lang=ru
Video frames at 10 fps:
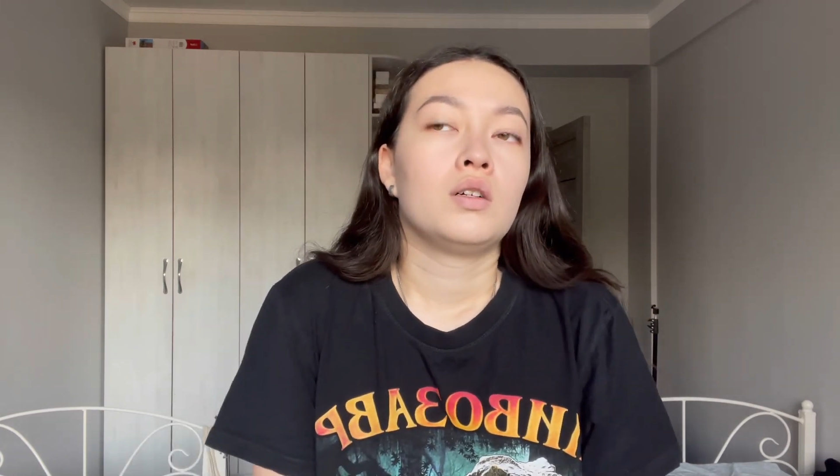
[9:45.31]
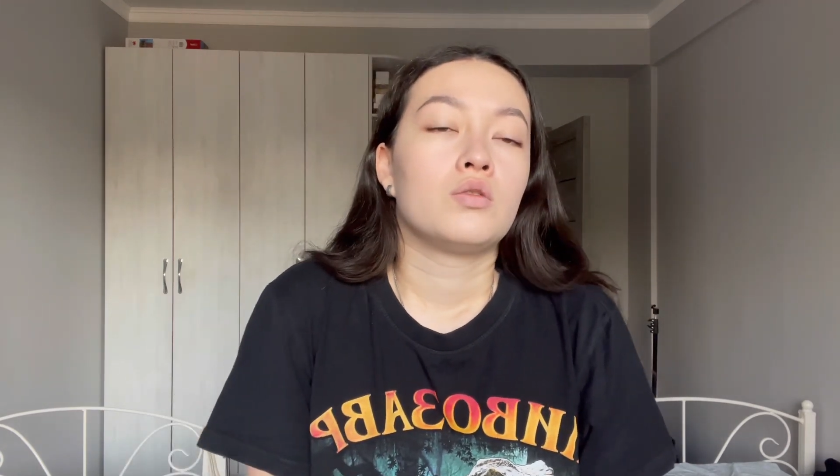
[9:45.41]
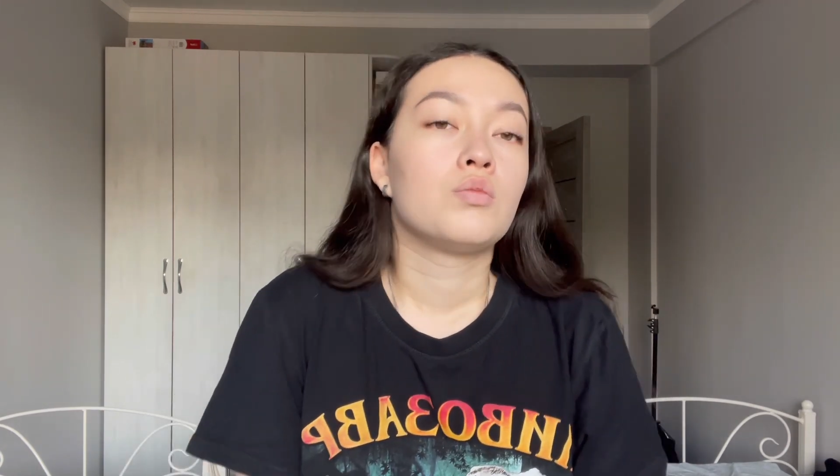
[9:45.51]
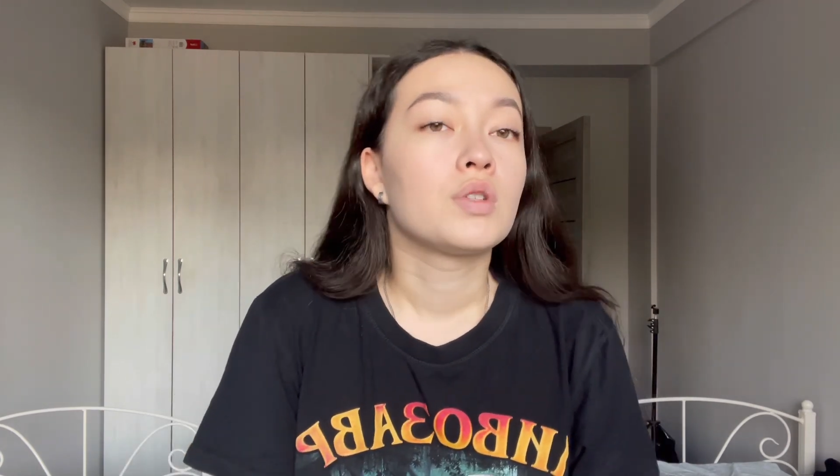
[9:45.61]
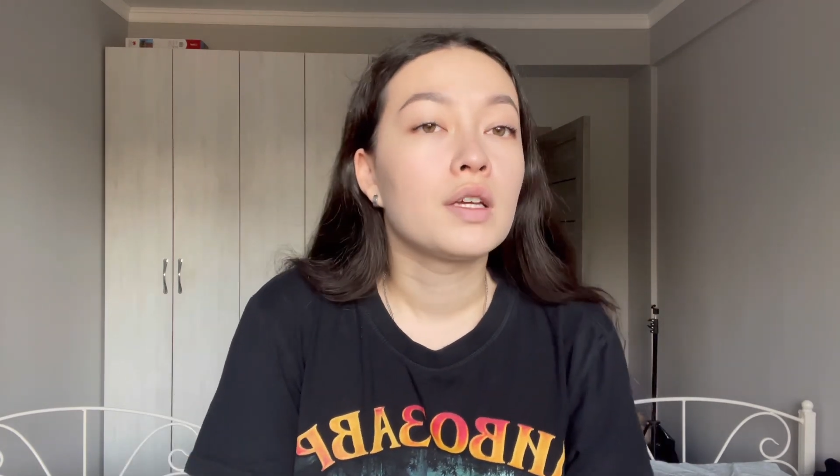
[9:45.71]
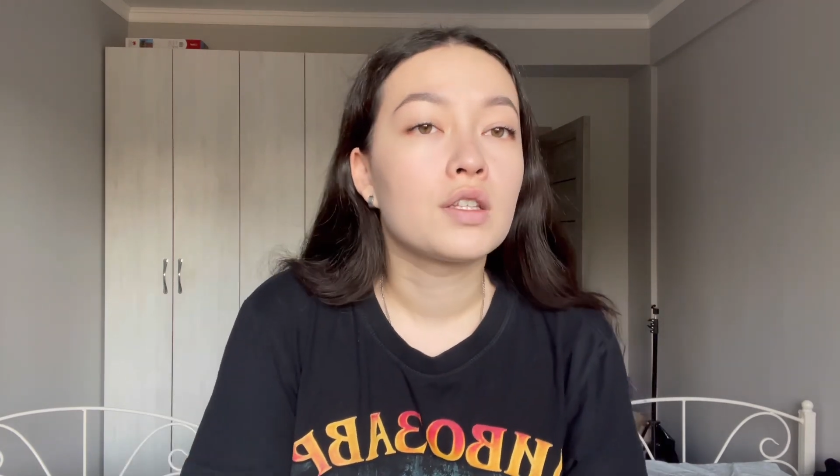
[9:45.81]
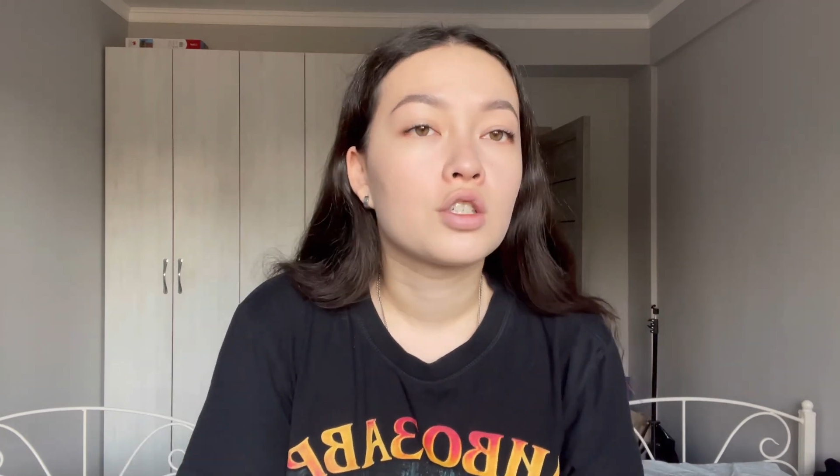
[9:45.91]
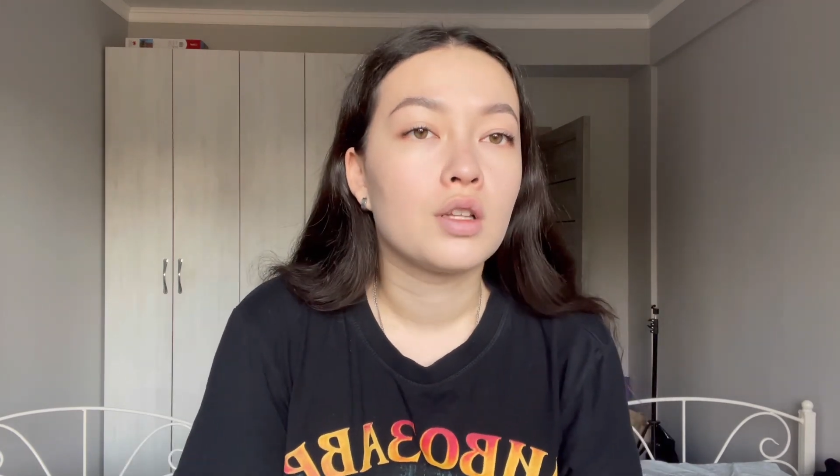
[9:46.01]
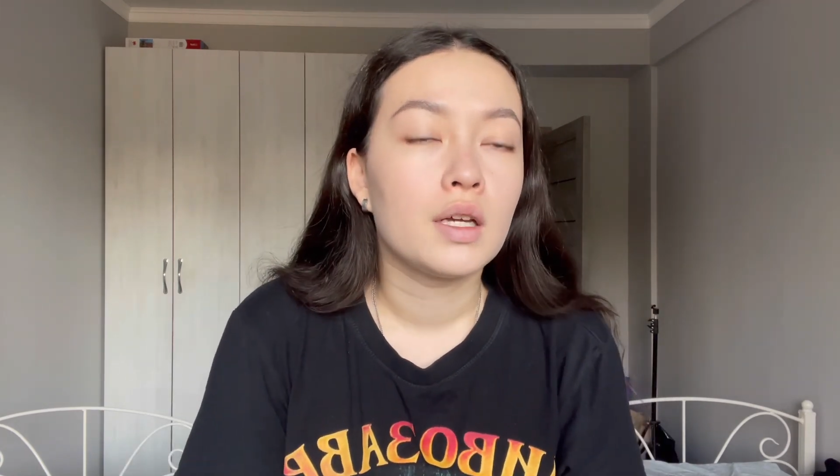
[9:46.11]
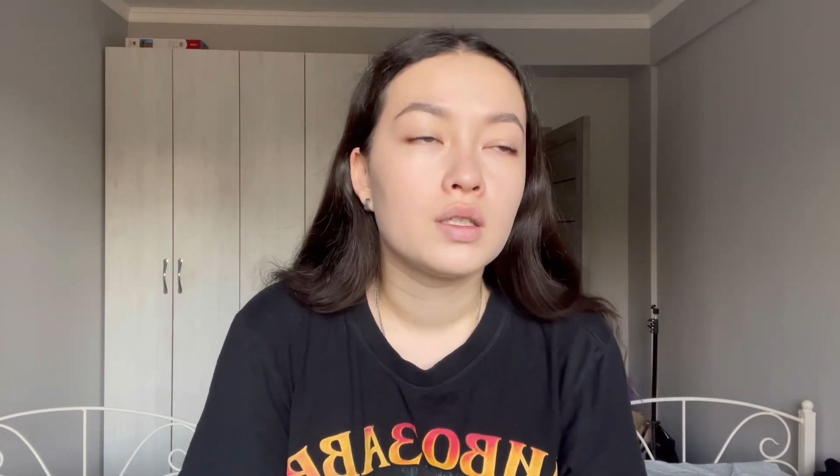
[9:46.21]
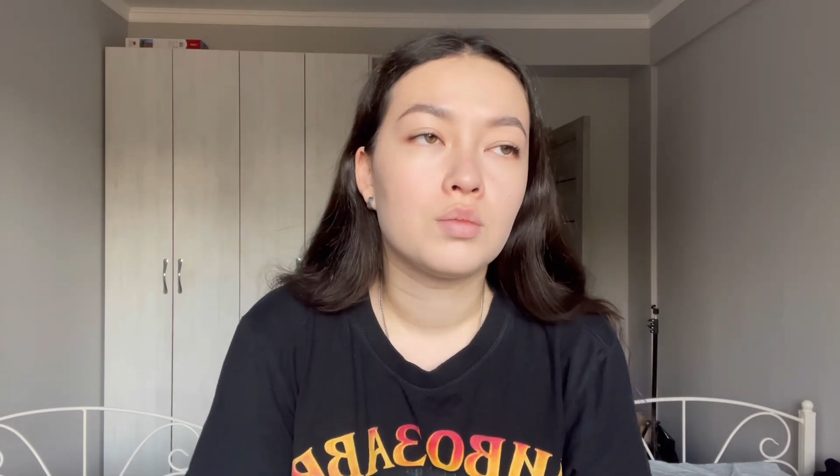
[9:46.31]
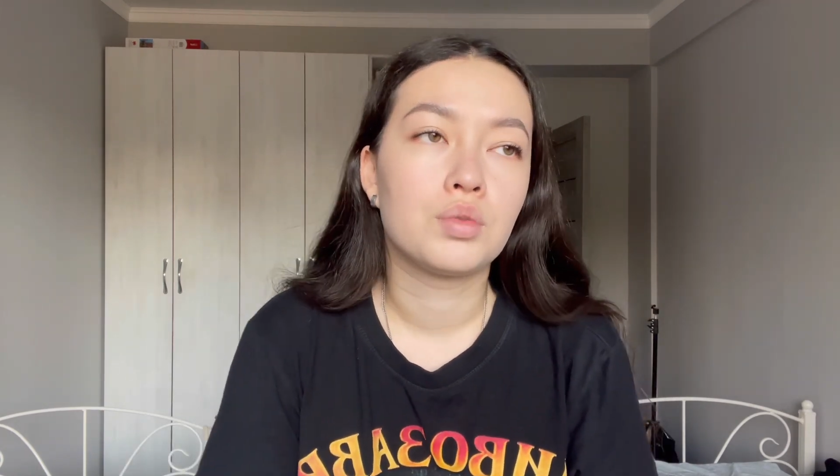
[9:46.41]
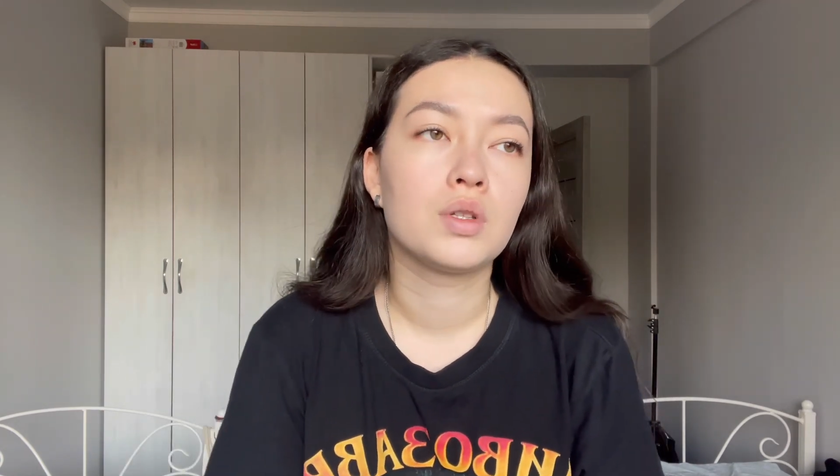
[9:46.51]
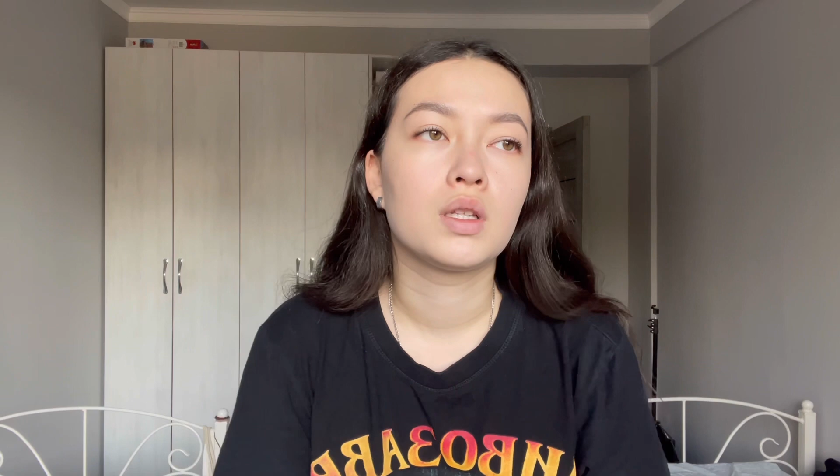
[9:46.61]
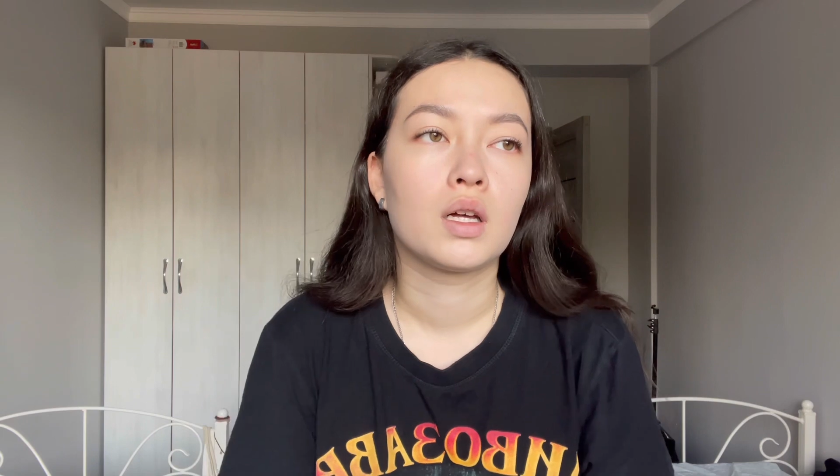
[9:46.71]
У меня это желание
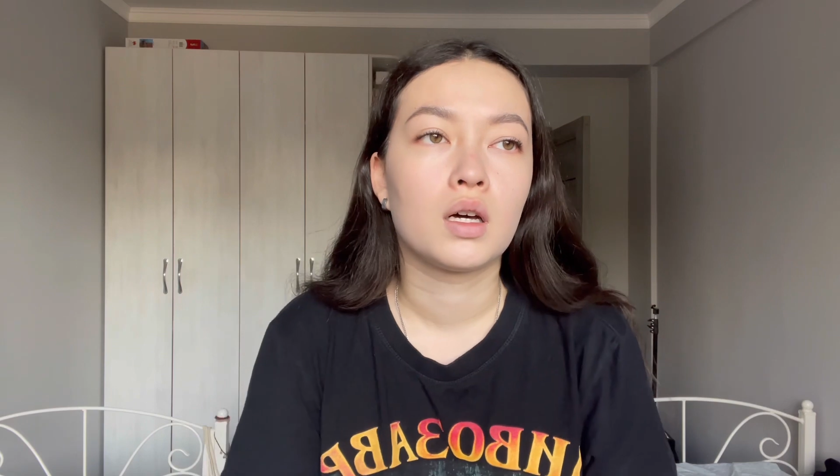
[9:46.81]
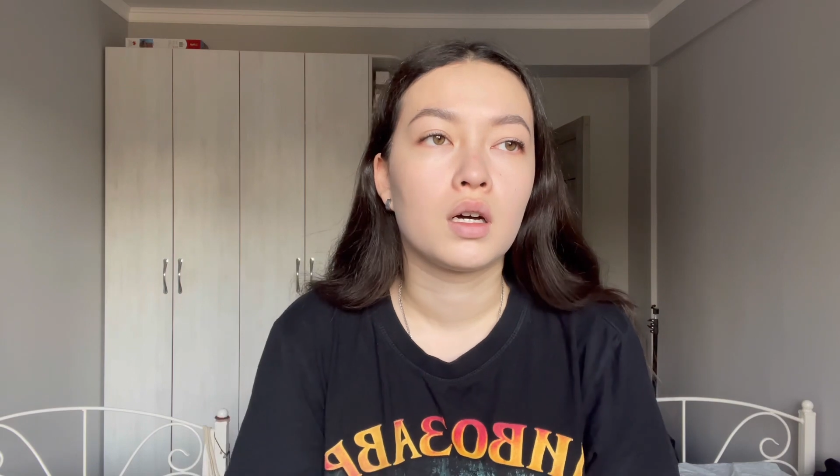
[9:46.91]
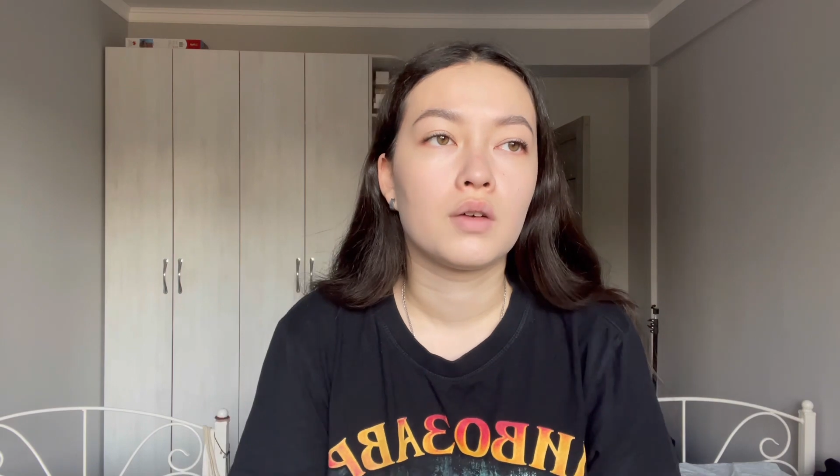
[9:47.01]
было